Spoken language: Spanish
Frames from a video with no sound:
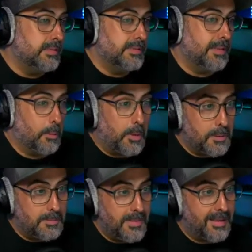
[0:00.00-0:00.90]
Y digo,
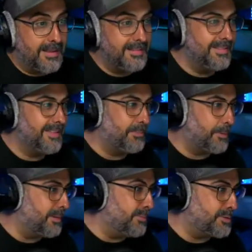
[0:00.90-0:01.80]
bueno, venga,
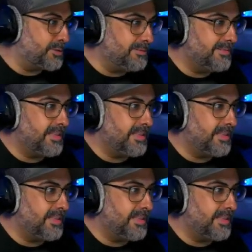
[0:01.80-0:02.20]
probemos, ¿no?